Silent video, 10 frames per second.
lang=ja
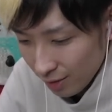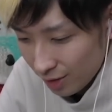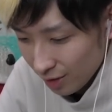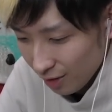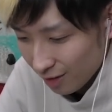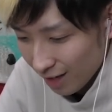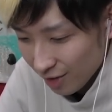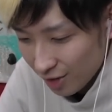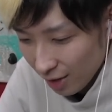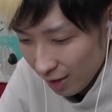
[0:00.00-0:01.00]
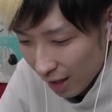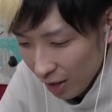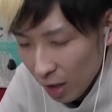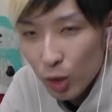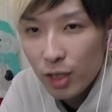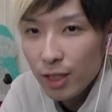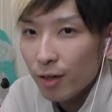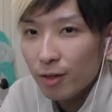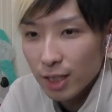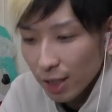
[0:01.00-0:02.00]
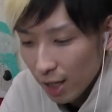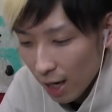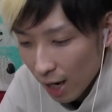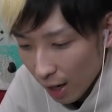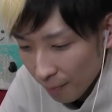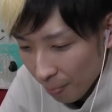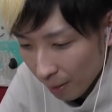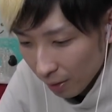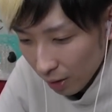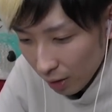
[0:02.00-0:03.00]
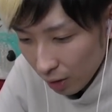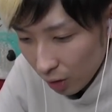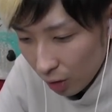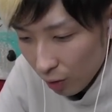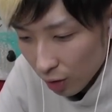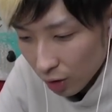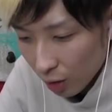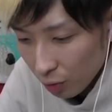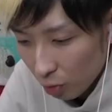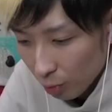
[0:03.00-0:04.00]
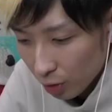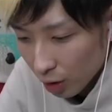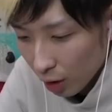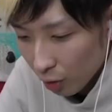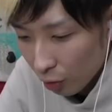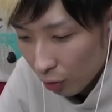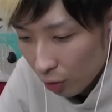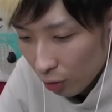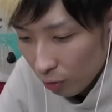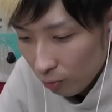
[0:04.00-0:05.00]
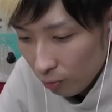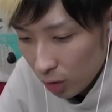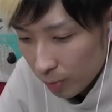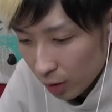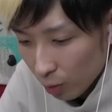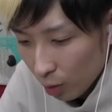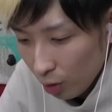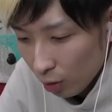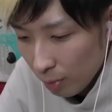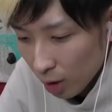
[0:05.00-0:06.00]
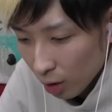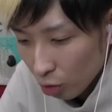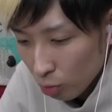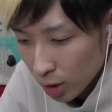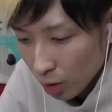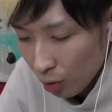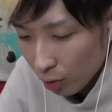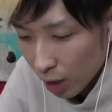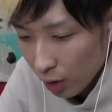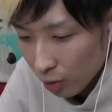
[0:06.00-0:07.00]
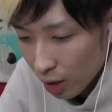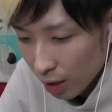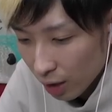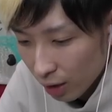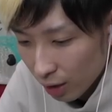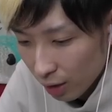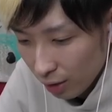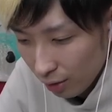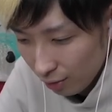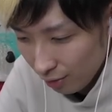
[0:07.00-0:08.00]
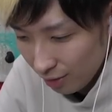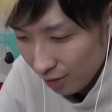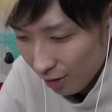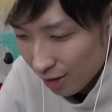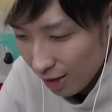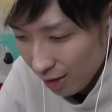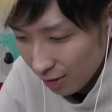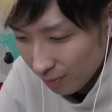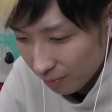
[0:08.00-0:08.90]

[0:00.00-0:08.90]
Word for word: そう来なくっちゃ何でも聞いてくださいな。ていうかさ、ふと思ったんだけど、ウィスパーって他の妖怪みたいな特別な能力ないよね。ドキ。